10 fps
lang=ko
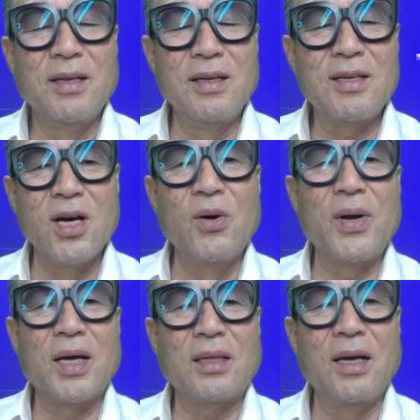어?
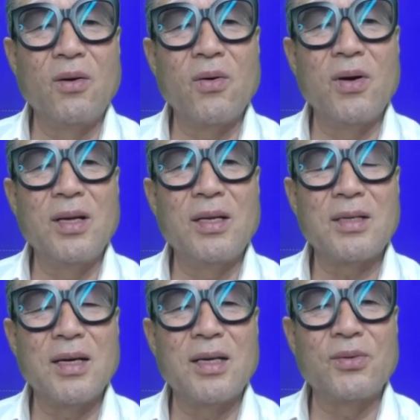서울에 갖다 해놓고
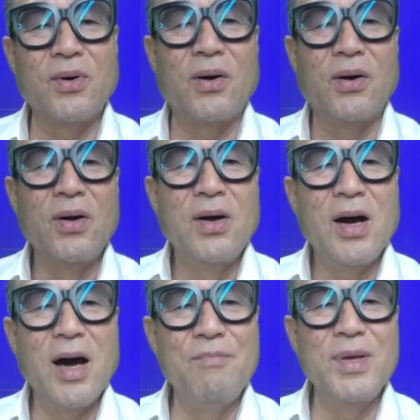있어가지고
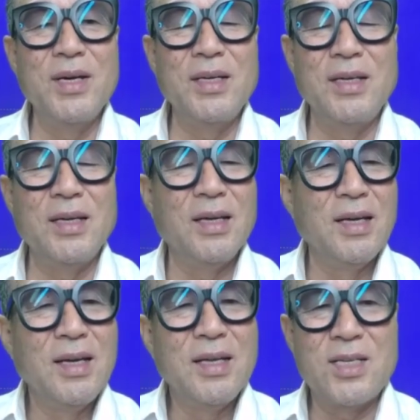한 명이
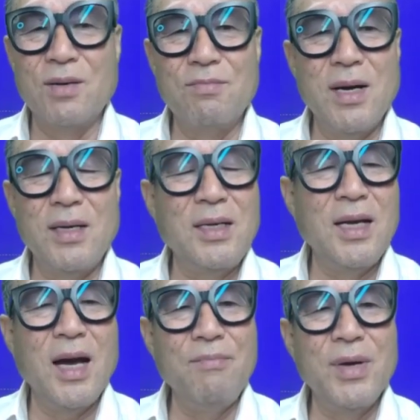정말
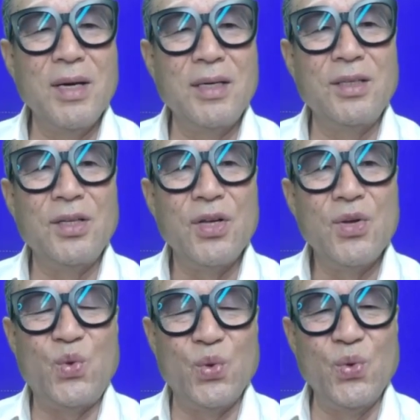이 한 명은
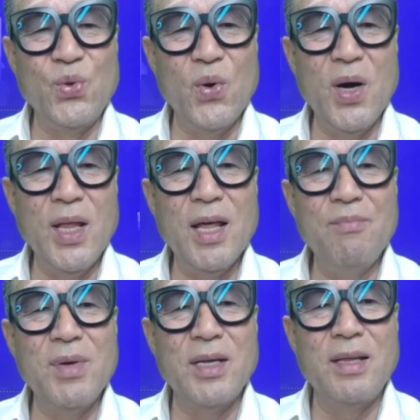중요한
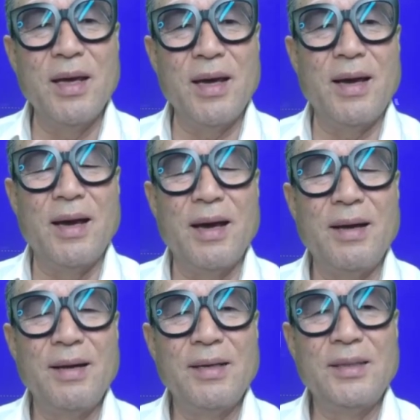한 명인데
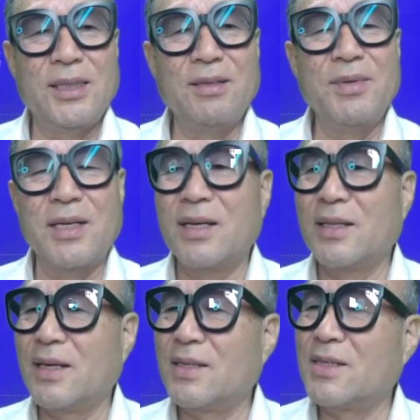지금
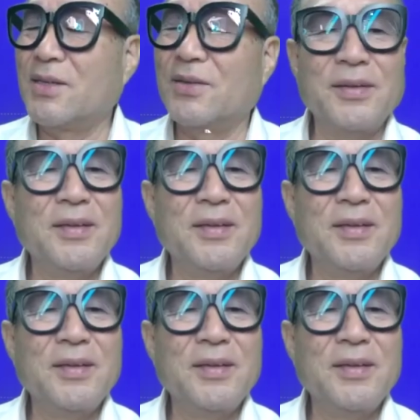이렇게 돼 있어요.